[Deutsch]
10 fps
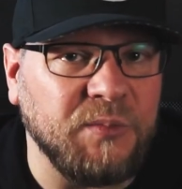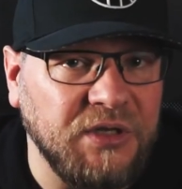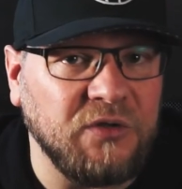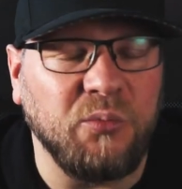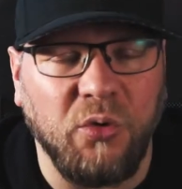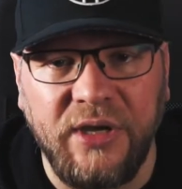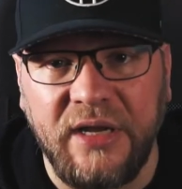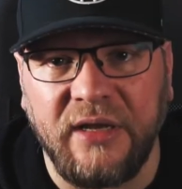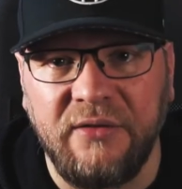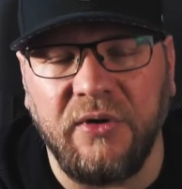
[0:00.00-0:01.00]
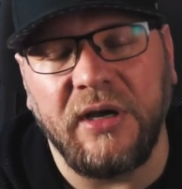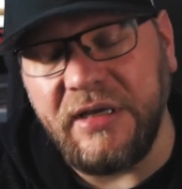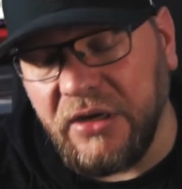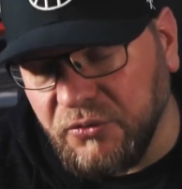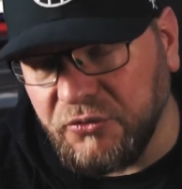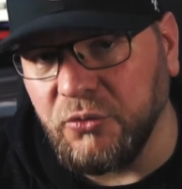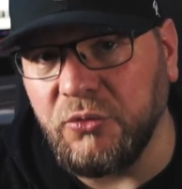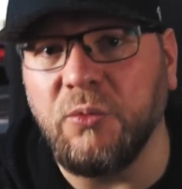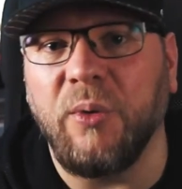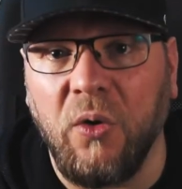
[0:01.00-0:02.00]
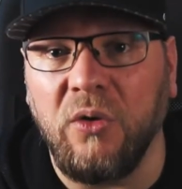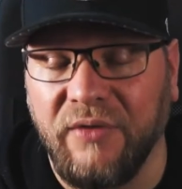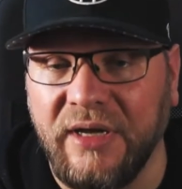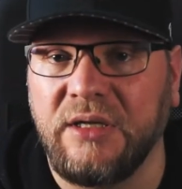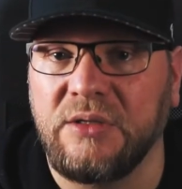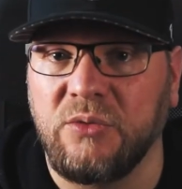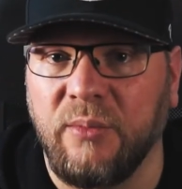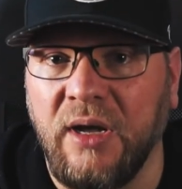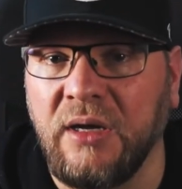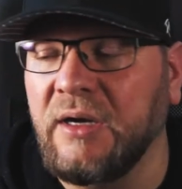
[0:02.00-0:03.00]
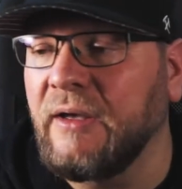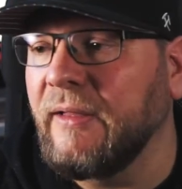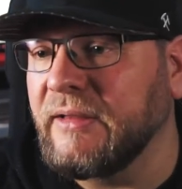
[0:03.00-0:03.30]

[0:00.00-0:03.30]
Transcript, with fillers: mit diesem Projekt einfach hier auf YouTube auch weiterzumachen.